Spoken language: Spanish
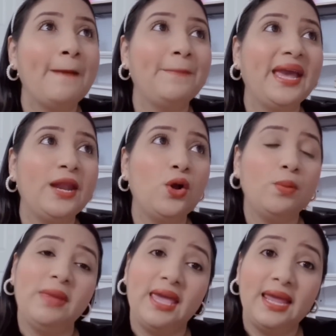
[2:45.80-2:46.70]
Pero
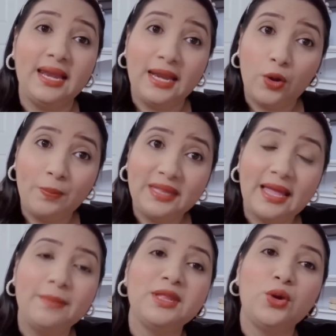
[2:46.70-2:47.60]
en el
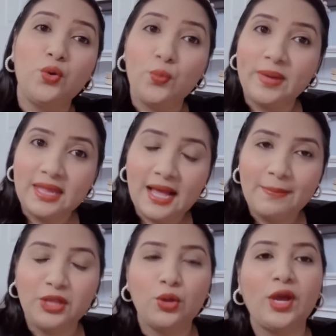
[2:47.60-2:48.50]
hospital me dieron un medicamento